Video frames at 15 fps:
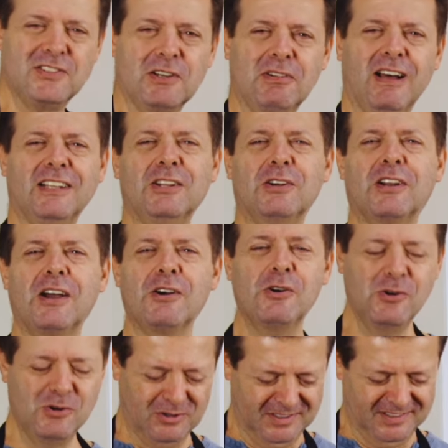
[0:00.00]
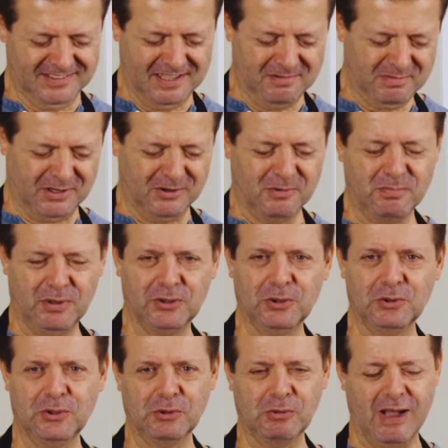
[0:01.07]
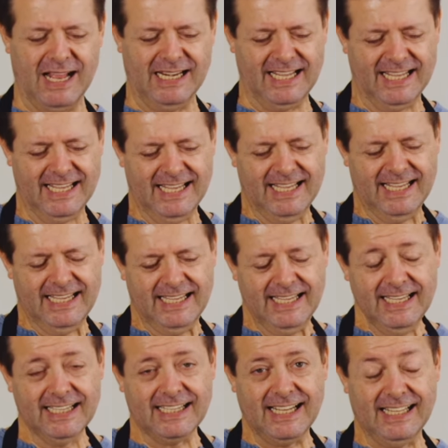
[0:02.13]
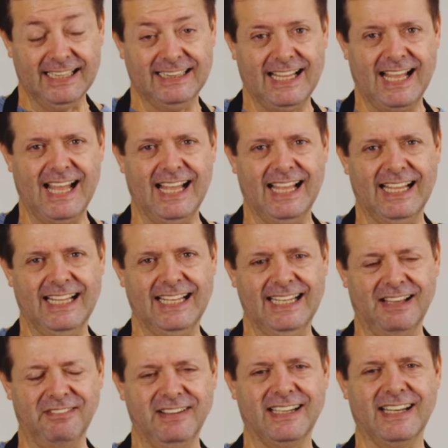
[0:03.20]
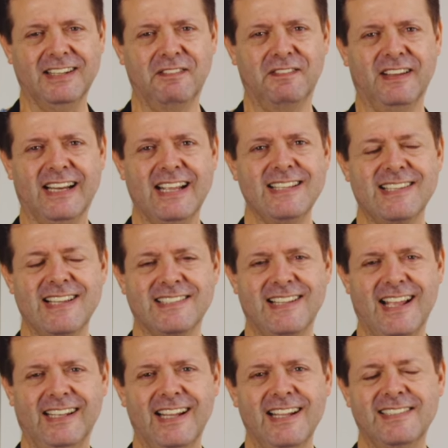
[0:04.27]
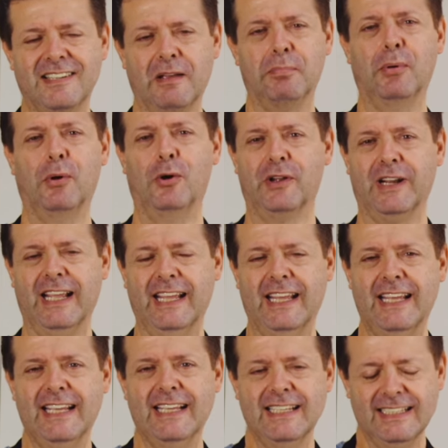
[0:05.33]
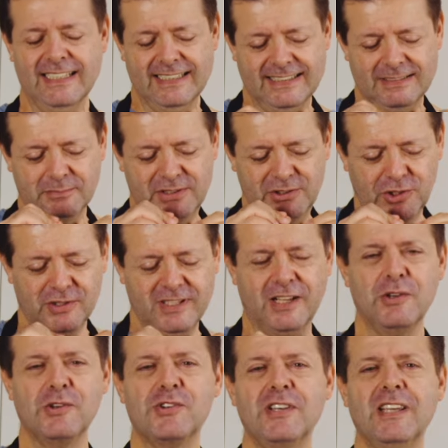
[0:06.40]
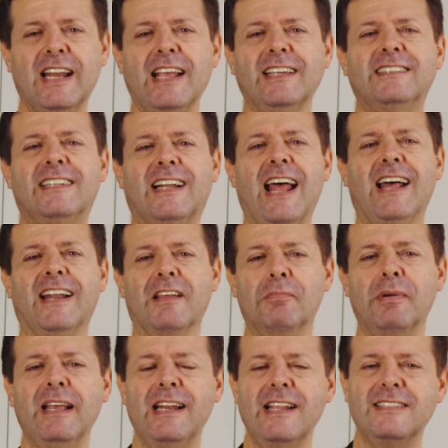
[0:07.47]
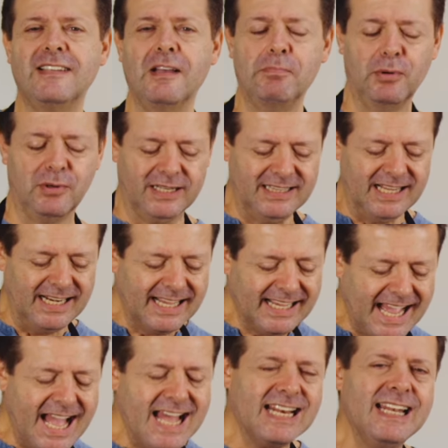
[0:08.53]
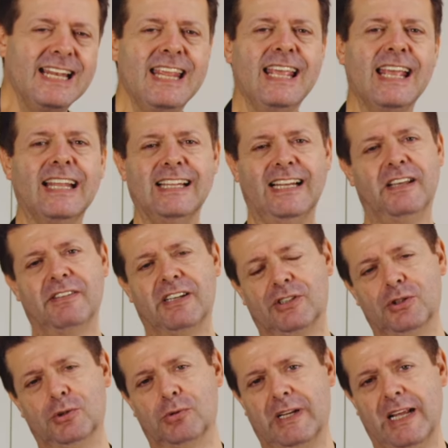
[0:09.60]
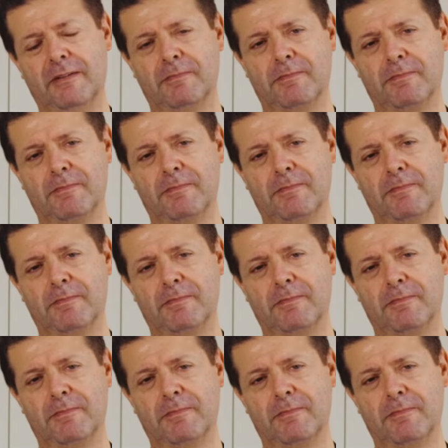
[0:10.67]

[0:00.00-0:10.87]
si guarda un ragù sembrano un po' tutti uguali. In realtà la vera differenza sta nel sapore. Bisogna riuscire a estrarre bene il sapore dalle carni e dalle verdure.